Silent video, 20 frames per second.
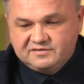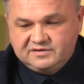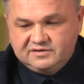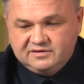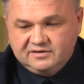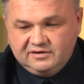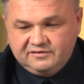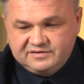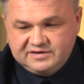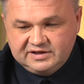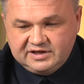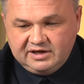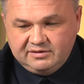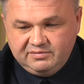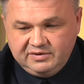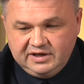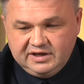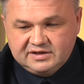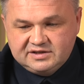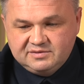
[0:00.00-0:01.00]
Э, в
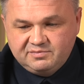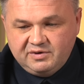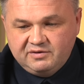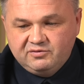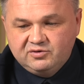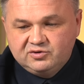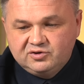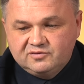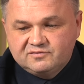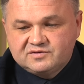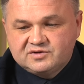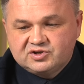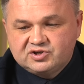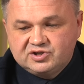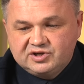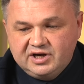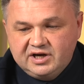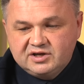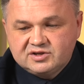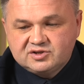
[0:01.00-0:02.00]
декабре типовой дом
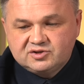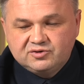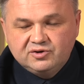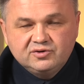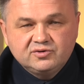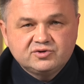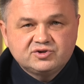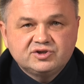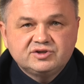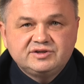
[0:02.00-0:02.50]
США стоил уже